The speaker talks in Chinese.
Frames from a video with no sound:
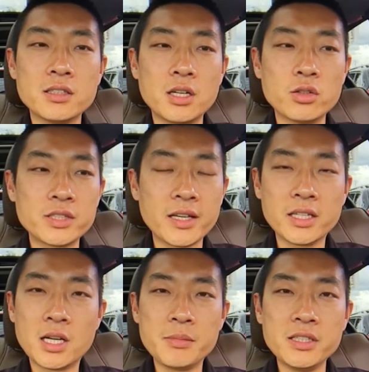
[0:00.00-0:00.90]
后再给他
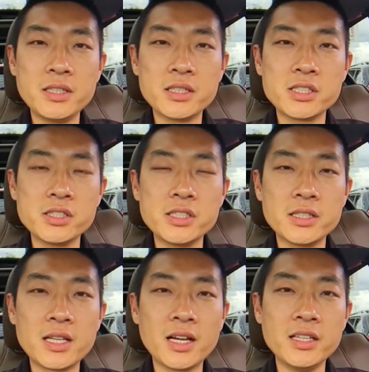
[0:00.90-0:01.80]
们一点时间，大
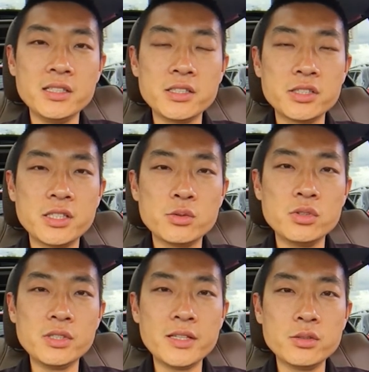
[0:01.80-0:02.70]
概1年时间去
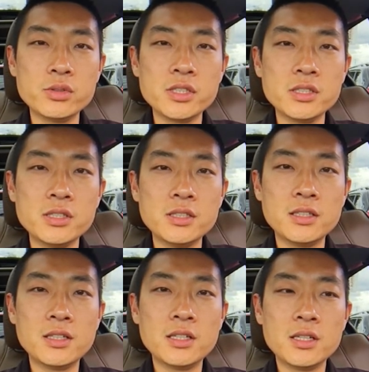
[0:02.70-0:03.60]
研究这个，
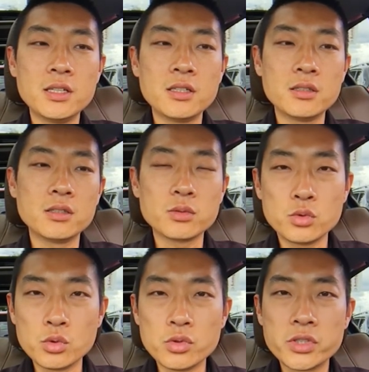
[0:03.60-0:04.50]
继
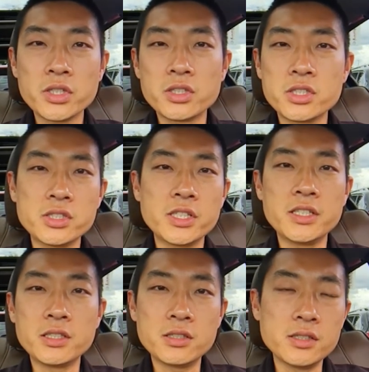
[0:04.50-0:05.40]
续测试这一
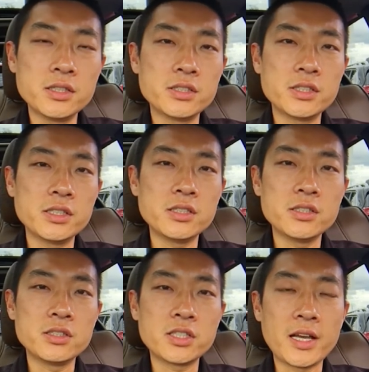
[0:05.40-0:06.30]
个
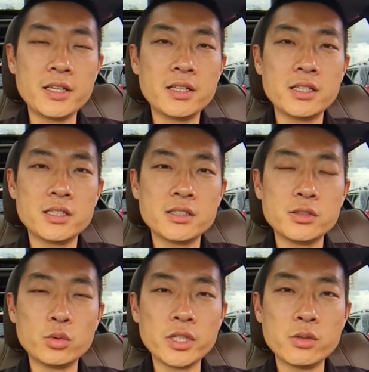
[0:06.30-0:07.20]
油
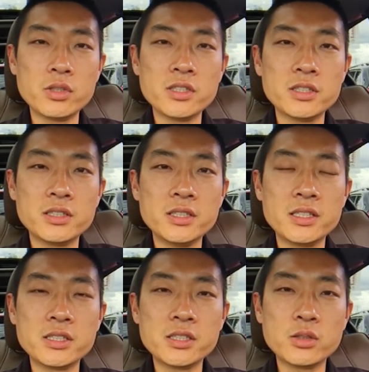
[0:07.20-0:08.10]
电混合的电的
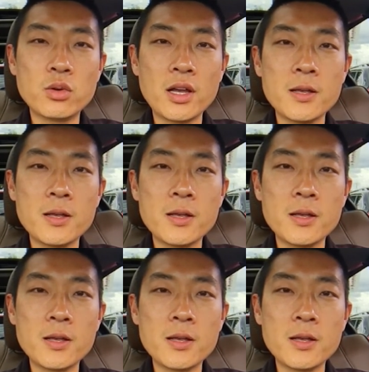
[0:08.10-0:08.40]
这一块。